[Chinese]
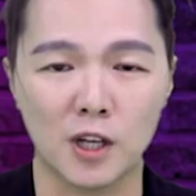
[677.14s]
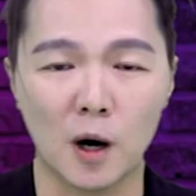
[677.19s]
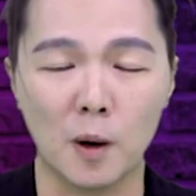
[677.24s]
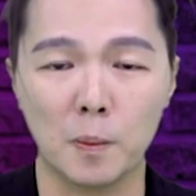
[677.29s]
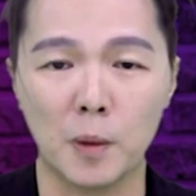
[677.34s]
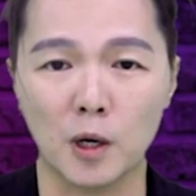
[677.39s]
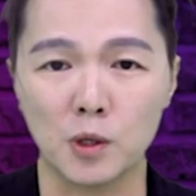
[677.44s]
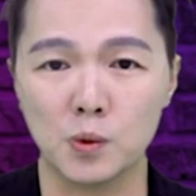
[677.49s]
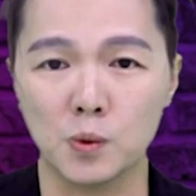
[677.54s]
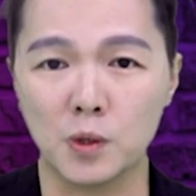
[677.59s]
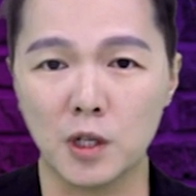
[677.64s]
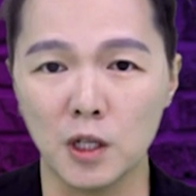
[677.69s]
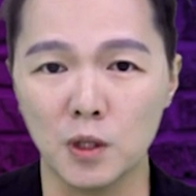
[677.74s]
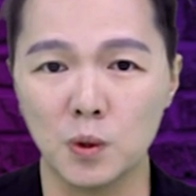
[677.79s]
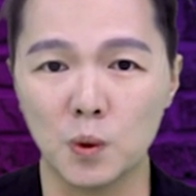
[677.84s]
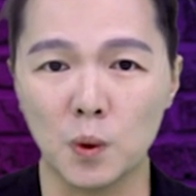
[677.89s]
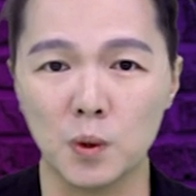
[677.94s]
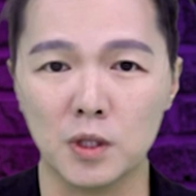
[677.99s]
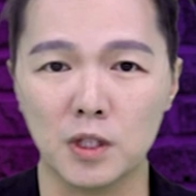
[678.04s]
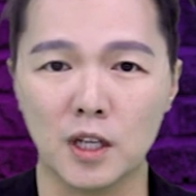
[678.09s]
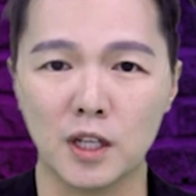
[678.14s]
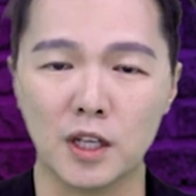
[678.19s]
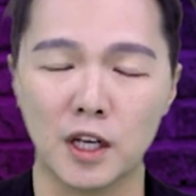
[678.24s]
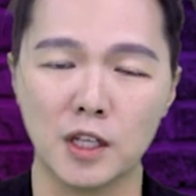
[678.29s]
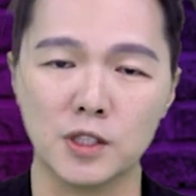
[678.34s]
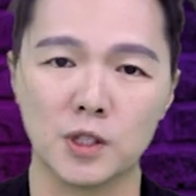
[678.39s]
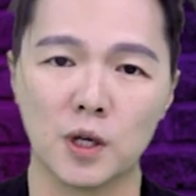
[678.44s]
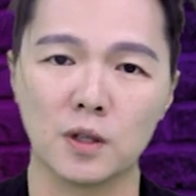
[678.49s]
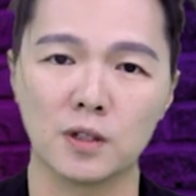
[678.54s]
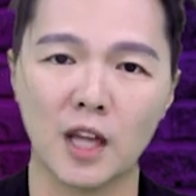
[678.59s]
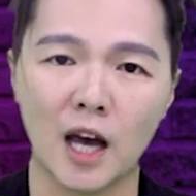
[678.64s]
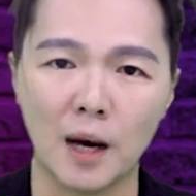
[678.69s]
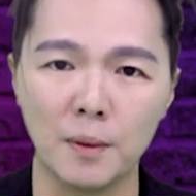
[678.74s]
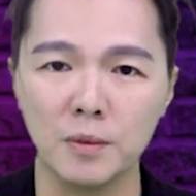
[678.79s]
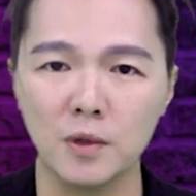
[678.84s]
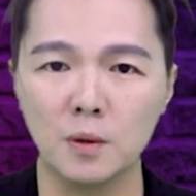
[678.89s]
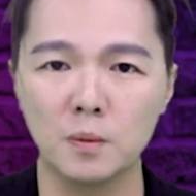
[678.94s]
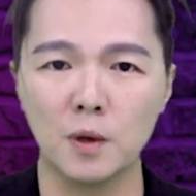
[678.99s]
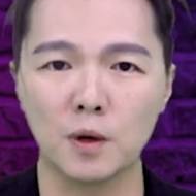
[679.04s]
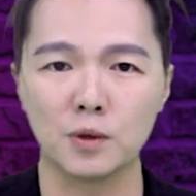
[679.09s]
想要帮助更多的人可以找到他
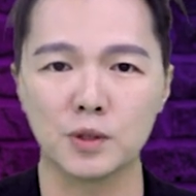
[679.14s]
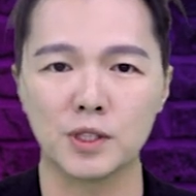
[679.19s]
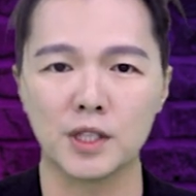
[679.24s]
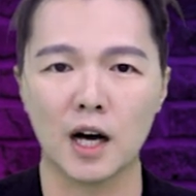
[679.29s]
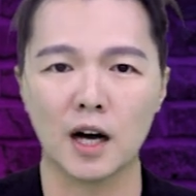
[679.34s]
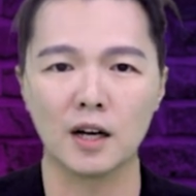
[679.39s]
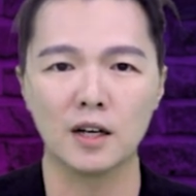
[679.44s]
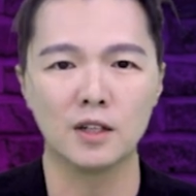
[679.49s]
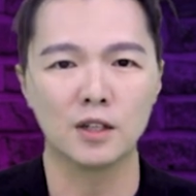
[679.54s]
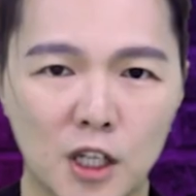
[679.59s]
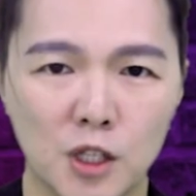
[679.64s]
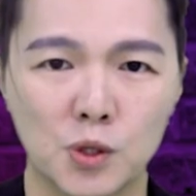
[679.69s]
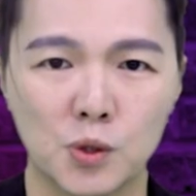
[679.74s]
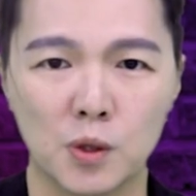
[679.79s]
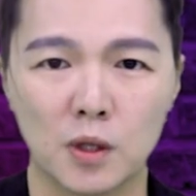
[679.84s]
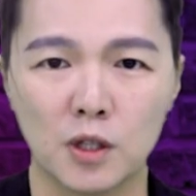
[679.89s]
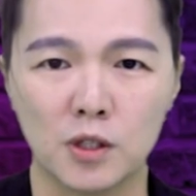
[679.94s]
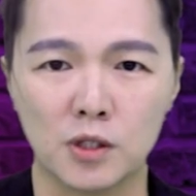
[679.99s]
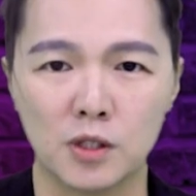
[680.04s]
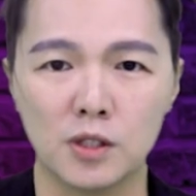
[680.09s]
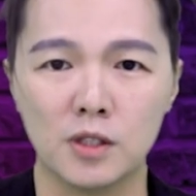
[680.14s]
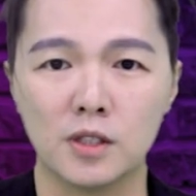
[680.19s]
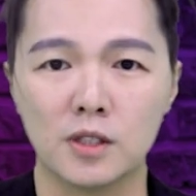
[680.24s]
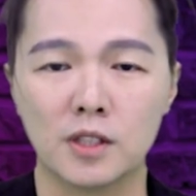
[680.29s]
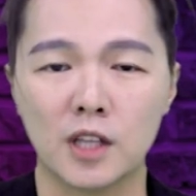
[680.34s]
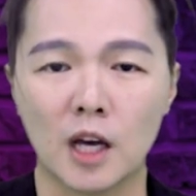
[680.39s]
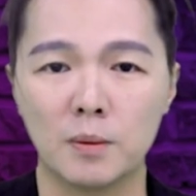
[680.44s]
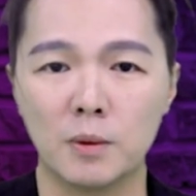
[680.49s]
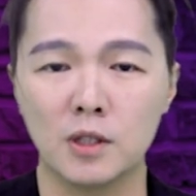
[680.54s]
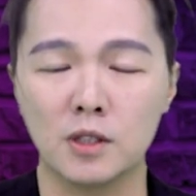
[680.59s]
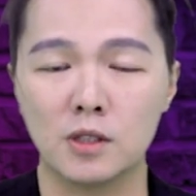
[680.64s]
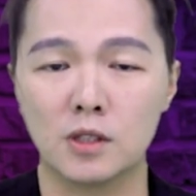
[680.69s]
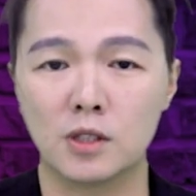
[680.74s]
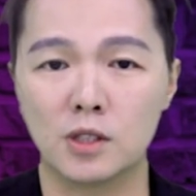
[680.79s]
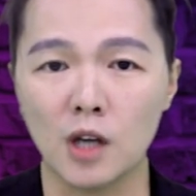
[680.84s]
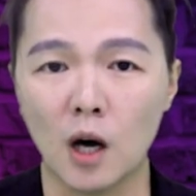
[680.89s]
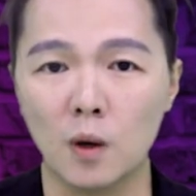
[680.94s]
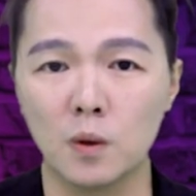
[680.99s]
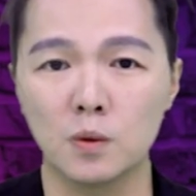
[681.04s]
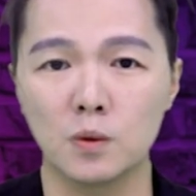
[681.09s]
们的梦想。更重要的是，他们
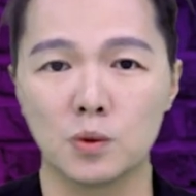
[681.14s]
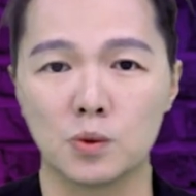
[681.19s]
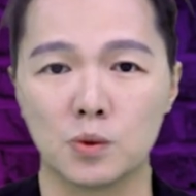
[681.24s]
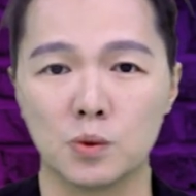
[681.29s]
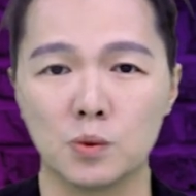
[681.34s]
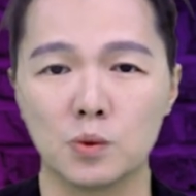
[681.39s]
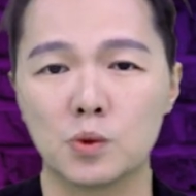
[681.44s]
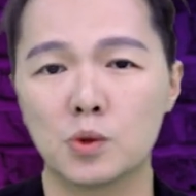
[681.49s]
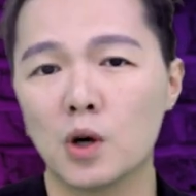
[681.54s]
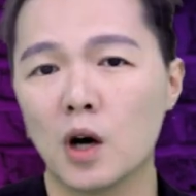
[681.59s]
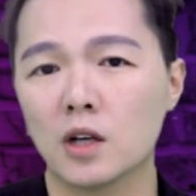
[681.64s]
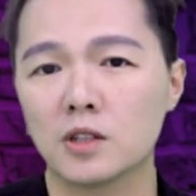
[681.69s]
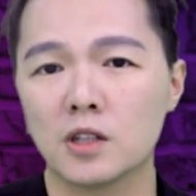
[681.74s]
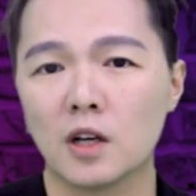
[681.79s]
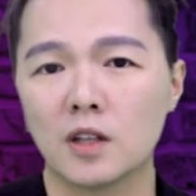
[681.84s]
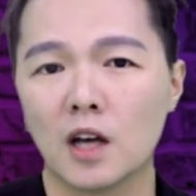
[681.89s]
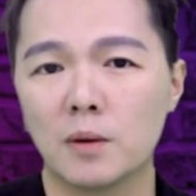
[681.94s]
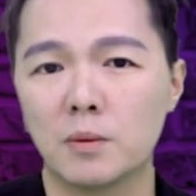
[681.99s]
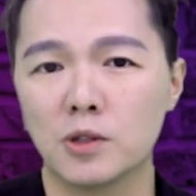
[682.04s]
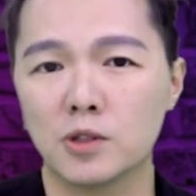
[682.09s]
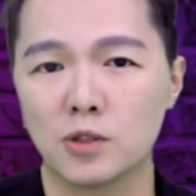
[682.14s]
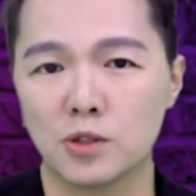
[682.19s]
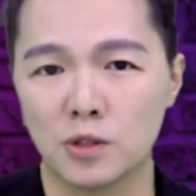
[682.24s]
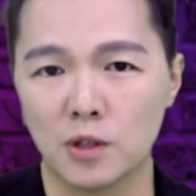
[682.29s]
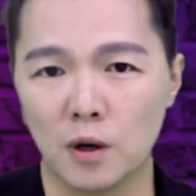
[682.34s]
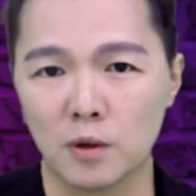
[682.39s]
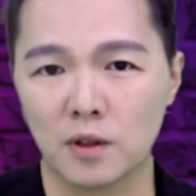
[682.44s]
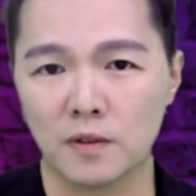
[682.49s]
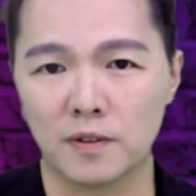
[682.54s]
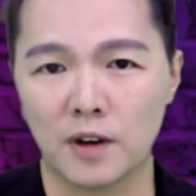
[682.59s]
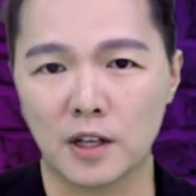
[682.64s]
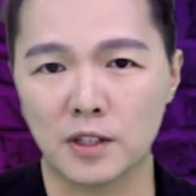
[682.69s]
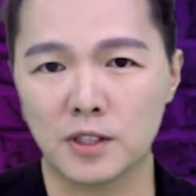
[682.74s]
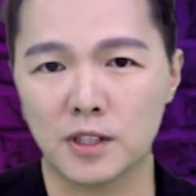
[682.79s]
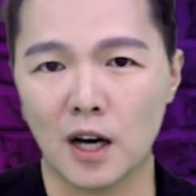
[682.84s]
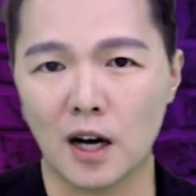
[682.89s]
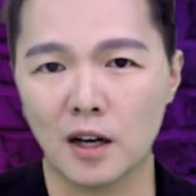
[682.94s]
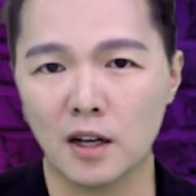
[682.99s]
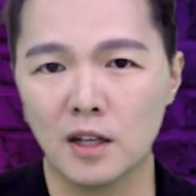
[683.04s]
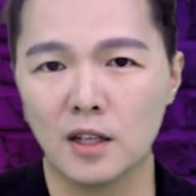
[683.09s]
造物主创造他们时候的方
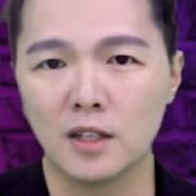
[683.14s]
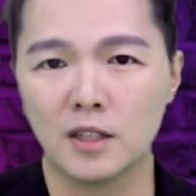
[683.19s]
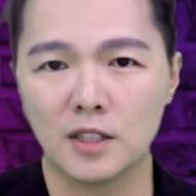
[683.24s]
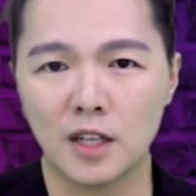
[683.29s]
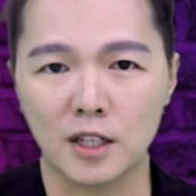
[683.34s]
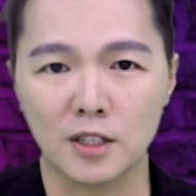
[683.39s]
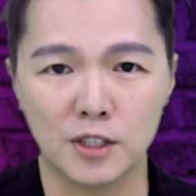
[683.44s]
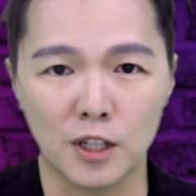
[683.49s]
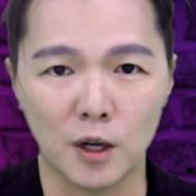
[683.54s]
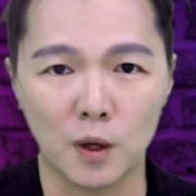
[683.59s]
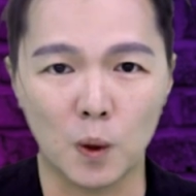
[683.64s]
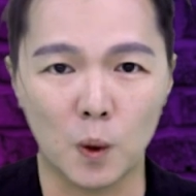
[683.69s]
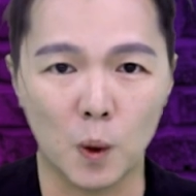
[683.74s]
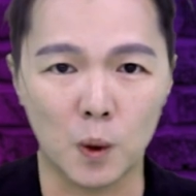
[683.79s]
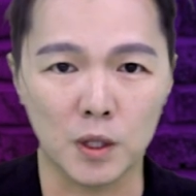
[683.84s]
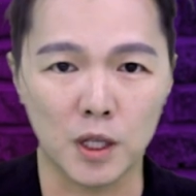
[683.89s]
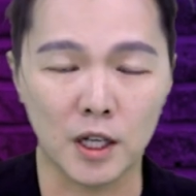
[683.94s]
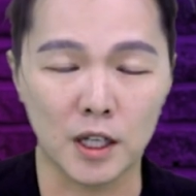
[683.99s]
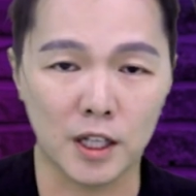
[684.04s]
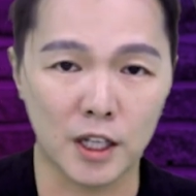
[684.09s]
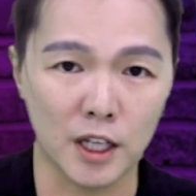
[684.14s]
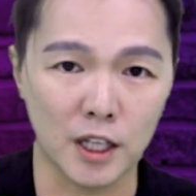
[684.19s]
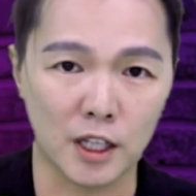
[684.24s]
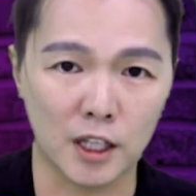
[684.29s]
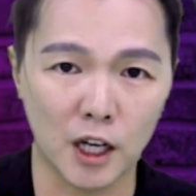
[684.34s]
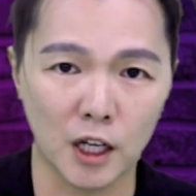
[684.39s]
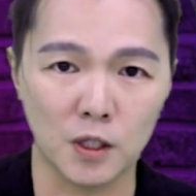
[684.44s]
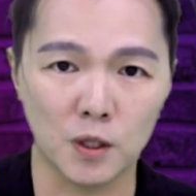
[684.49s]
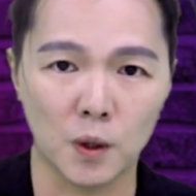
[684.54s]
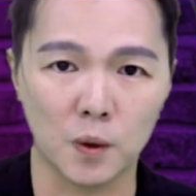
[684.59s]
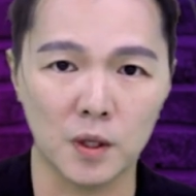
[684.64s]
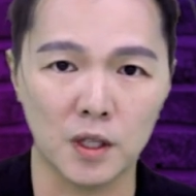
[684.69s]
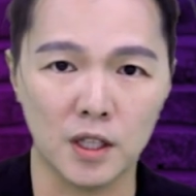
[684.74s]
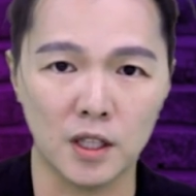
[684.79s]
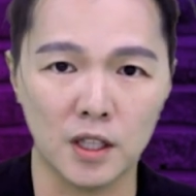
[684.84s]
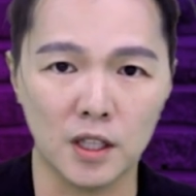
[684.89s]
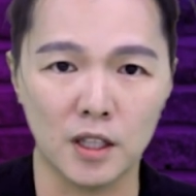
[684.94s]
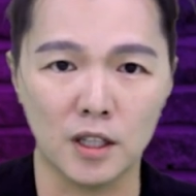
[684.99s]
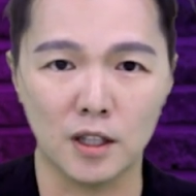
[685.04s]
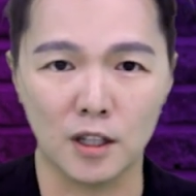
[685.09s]
向，让人活得可以更有意
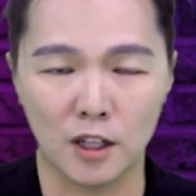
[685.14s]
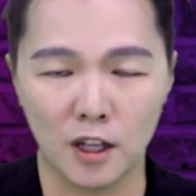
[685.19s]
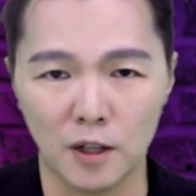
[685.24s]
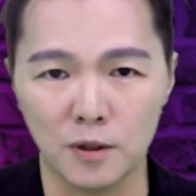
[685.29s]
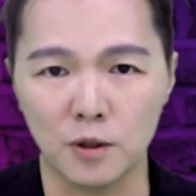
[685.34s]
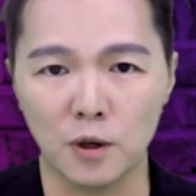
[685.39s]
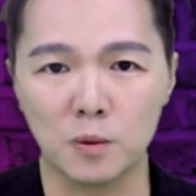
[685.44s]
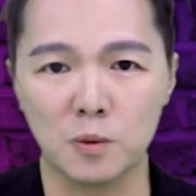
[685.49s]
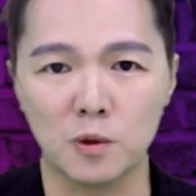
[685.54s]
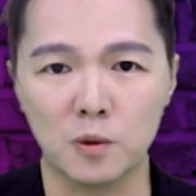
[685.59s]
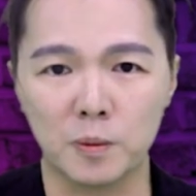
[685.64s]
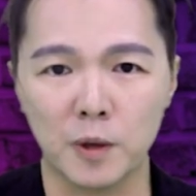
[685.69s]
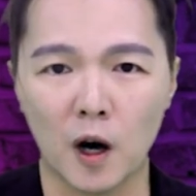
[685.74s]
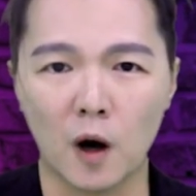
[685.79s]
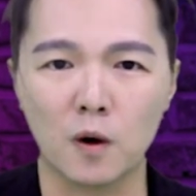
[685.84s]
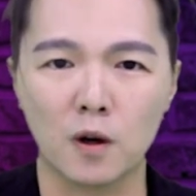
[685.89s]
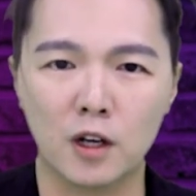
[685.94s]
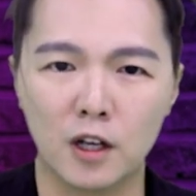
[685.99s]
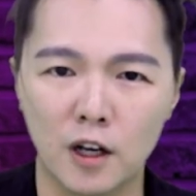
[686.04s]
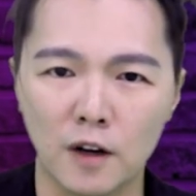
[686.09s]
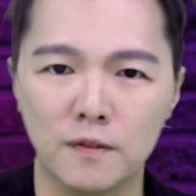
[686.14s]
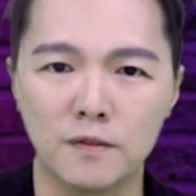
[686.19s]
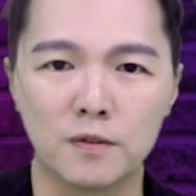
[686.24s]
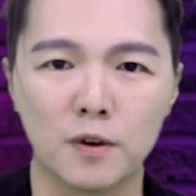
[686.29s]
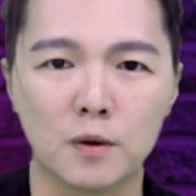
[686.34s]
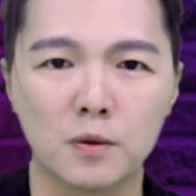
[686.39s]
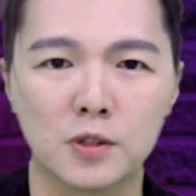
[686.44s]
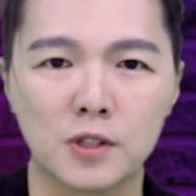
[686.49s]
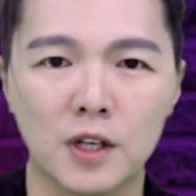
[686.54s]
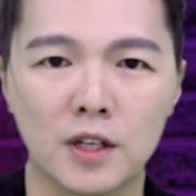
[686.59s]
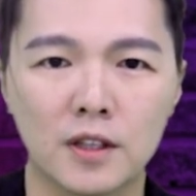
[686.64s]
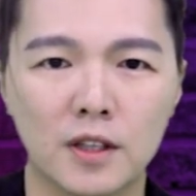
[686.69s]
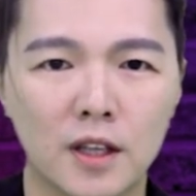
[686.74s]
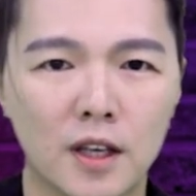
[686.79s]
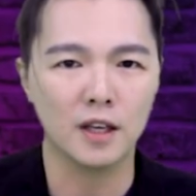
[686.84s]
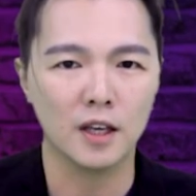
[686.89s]
义、更有目标、更丰盛。